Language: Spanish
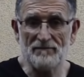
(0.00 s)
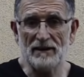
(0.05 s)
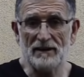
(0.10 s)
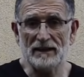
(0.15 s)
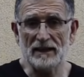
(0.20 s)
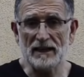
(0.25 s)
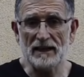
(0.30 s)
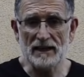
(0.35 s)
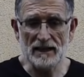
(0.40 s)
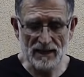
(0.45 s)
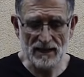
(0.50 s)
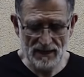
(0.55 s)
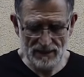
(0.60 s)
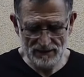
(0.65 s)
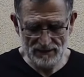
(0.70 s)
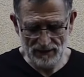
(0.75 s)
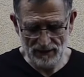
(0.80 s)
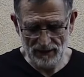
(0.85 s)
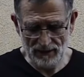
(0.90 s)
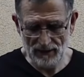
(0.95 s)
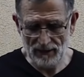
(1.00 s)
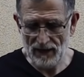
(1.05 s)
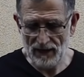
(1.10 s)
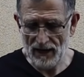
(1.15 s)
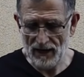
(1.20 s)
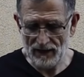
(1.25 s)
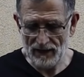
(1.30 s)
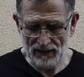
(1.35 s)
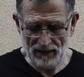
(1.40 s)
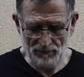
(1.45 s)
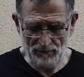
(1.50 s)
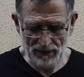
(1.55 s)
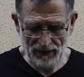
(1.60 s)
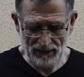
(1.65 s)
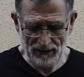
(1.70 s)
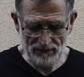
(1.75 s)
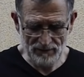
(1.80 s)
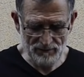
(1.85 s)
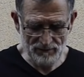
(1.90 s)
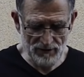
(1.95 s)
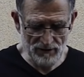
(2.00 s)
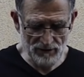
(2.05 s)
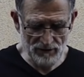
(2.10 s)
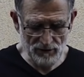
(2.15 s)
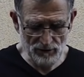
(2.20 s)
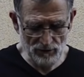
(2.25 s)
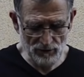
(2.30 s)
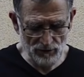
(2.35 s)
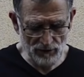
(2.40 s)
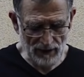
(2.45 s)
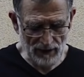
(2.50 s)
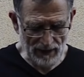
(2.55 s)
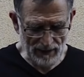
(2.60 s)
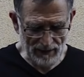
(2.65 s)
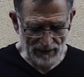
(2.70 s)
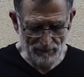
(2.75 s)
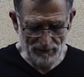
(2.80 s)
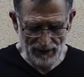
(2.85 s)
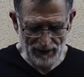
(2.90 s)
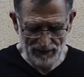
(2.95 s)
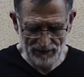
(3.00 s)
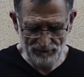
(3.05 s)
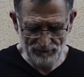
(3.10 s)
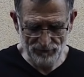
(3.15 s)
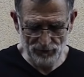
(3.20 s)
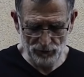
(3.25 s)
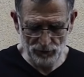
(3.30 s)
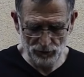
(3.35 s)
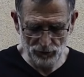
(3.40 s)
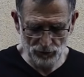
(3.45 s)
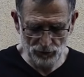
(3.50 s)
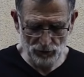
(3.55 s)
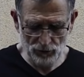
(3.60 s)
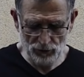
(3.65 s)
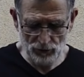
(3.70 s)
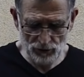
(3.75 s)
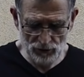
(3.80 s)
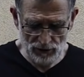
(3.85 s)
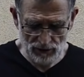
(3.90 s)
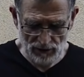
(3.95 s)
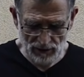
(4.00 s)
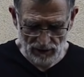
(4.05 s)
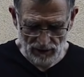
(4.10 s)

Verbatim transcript: baterías de las cámaras de vídeo, de la cámara de fotos,